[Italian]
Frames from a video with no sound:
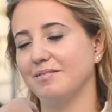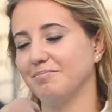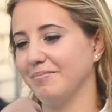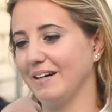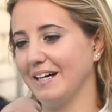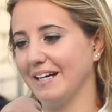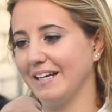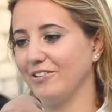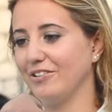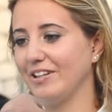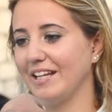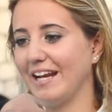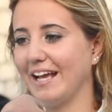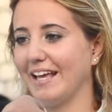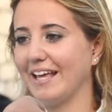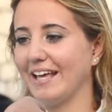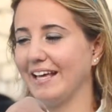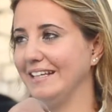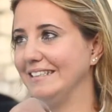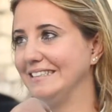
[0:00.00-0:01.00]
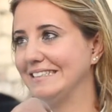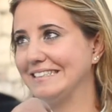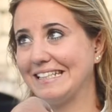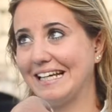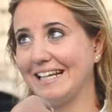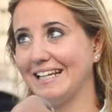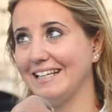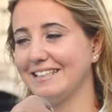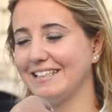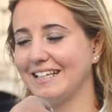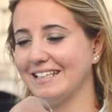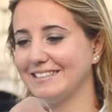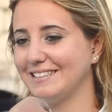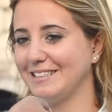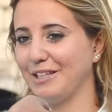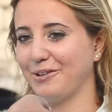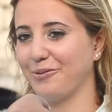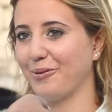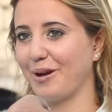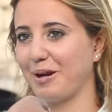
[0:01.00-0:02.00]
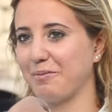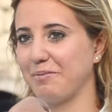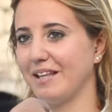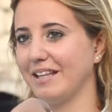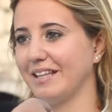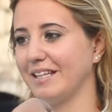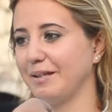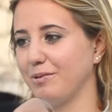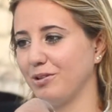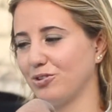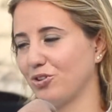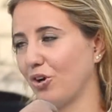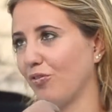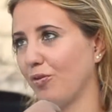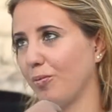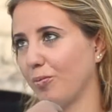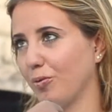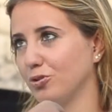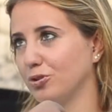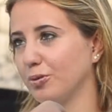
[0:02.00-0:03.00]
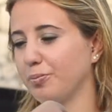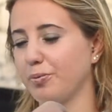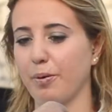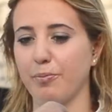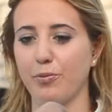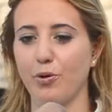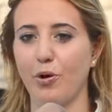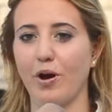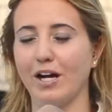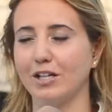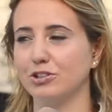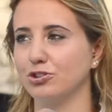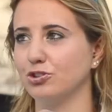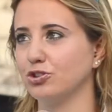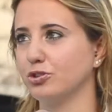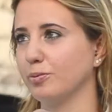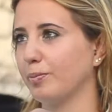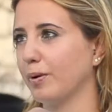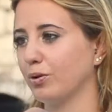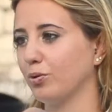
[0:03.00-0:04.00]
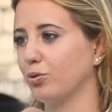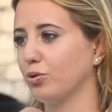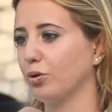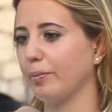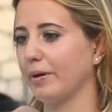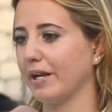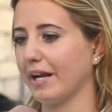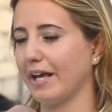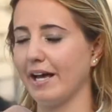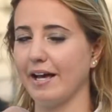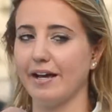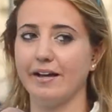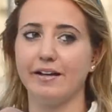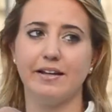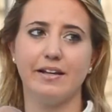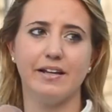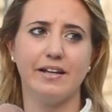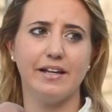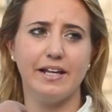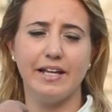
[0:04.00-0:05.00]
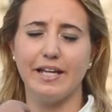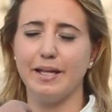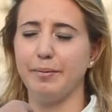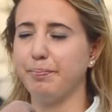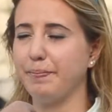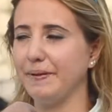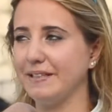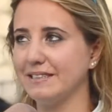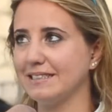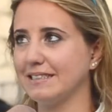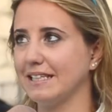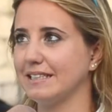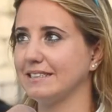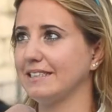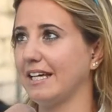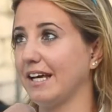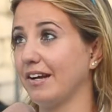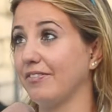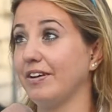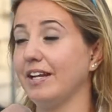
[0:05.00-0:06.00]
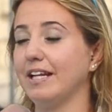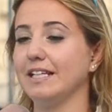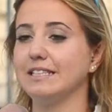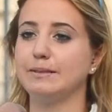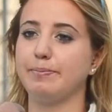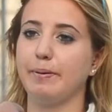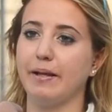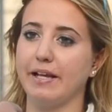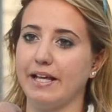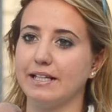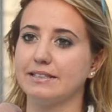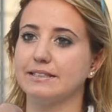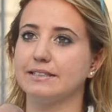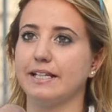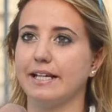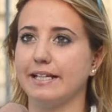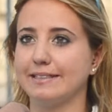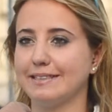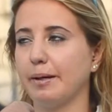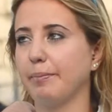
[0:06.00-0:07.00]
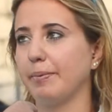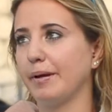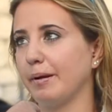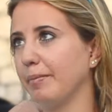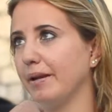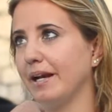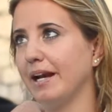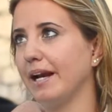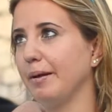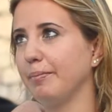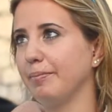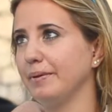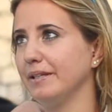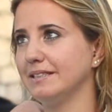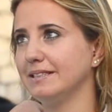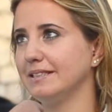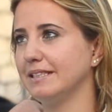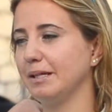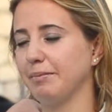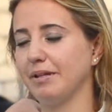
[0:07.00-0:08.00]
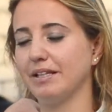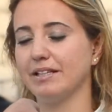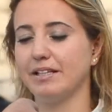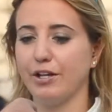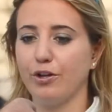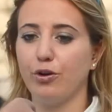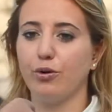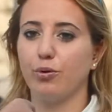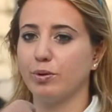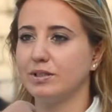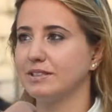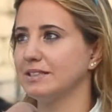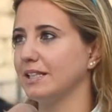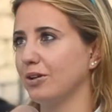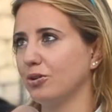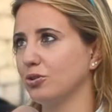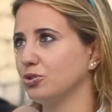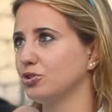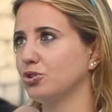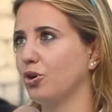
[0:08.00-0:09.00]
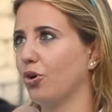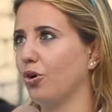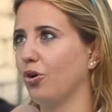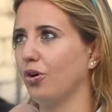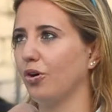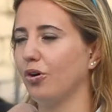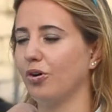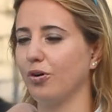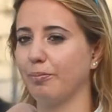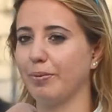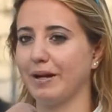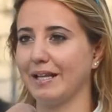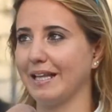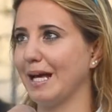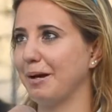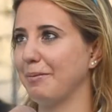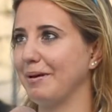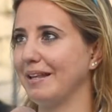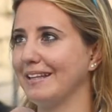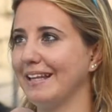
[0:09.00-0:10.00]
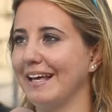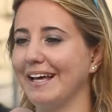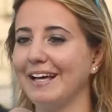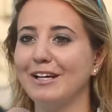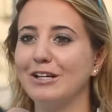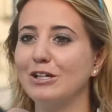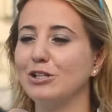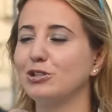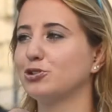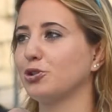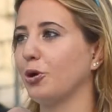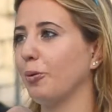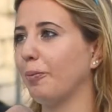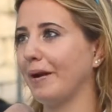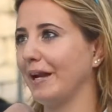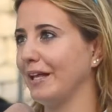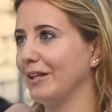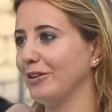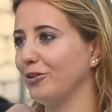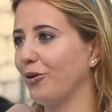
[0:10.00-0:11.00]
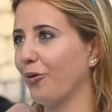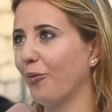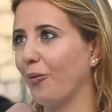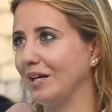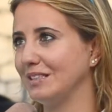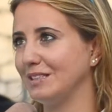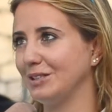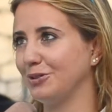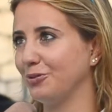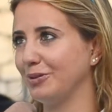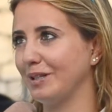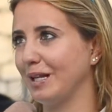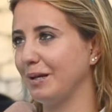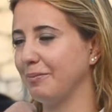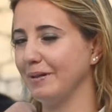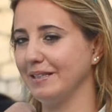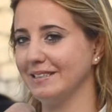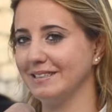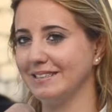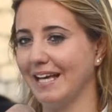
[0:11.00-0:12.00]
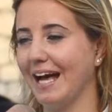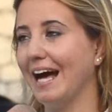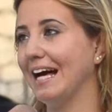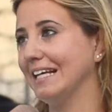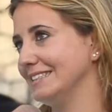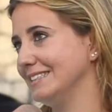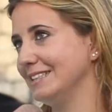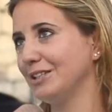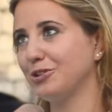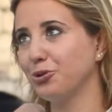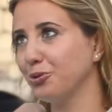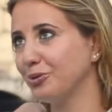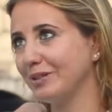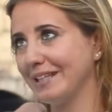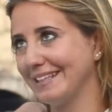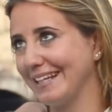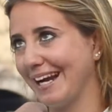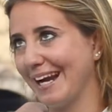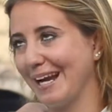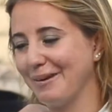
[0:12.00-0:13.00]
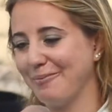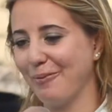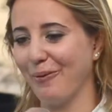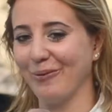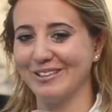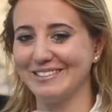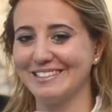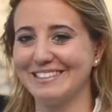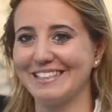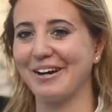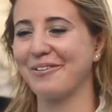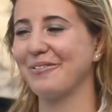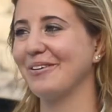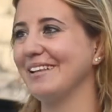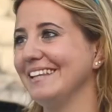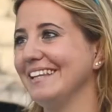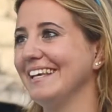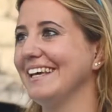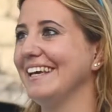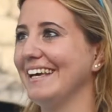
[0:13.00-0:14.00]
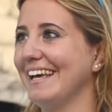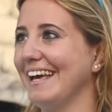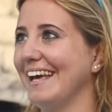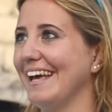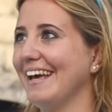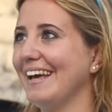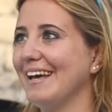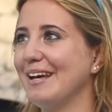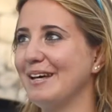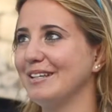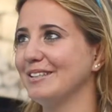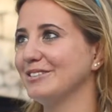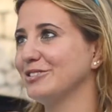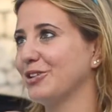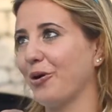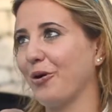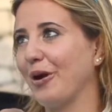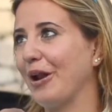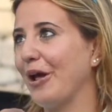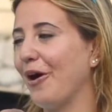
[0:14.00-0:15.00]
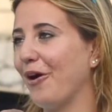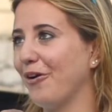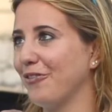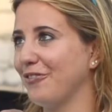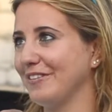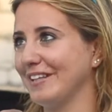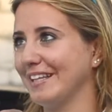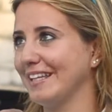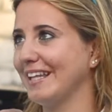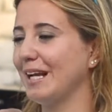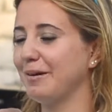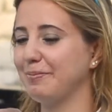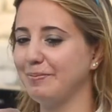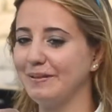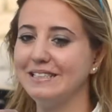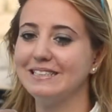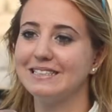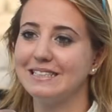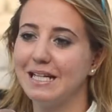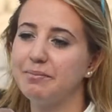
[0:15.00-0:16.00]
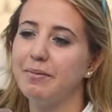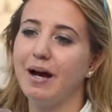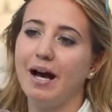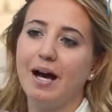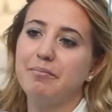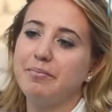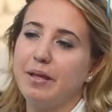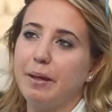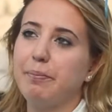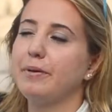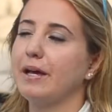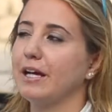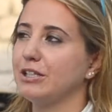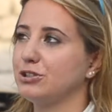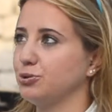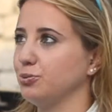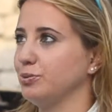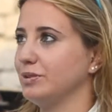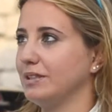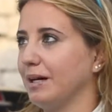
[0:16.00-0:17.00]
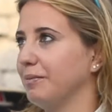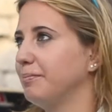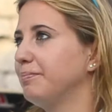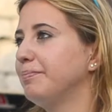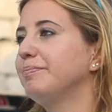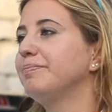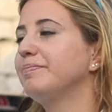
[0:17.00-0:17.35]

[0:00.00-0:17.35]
Ma io direi che in salita sicuramente mi trovo molto più a mio agio, soprattutto perché in pista serve l'esperienza e saper bene le piste, mentre io quest'anno sto praticamente scoprendo quasi tutte le piste, anzi tutte tranne Monza, quindi sono neofita della pista, ma mi è piaciuta.